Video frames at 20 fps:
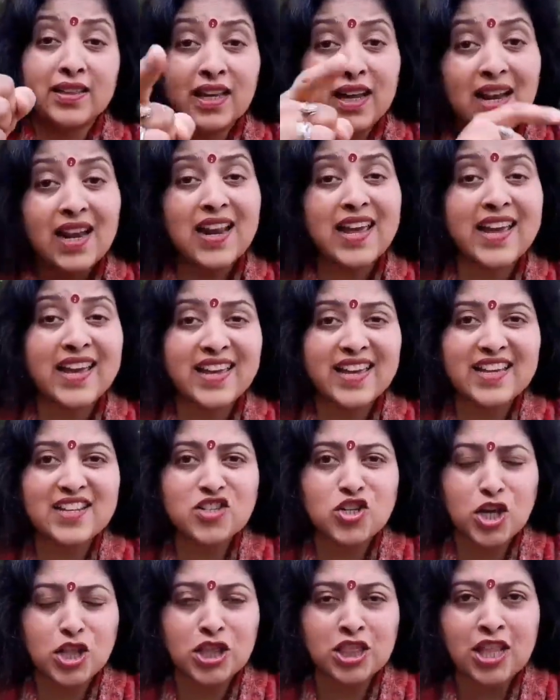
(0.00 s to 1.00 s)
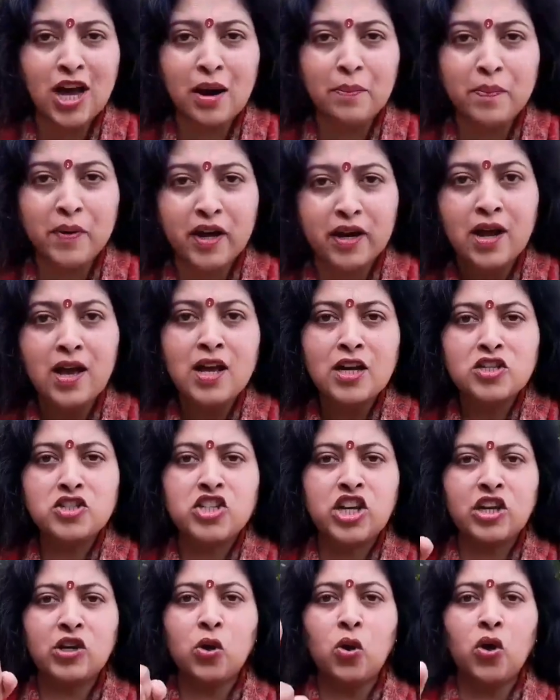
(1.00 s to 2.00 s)
है दिल्ली की जनता पर
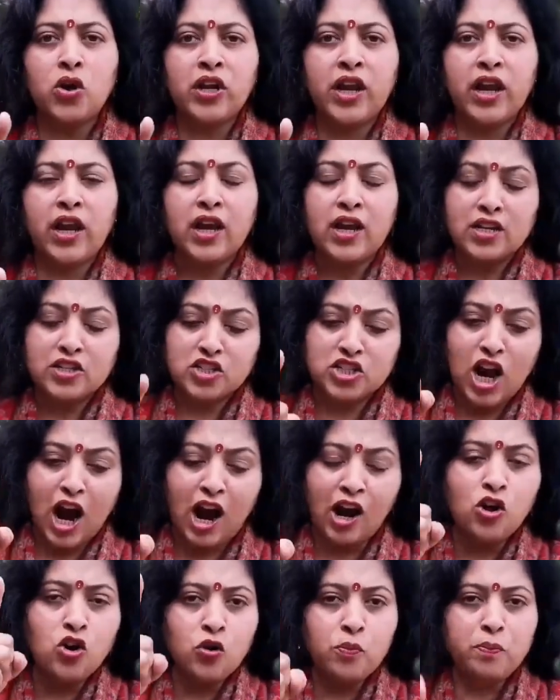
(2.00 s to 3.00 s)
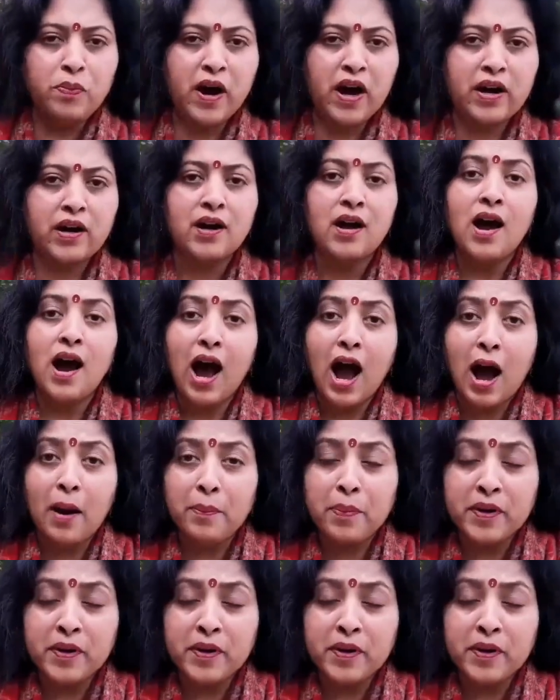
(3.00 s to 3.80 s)
जिन्होंने झाड़ू पर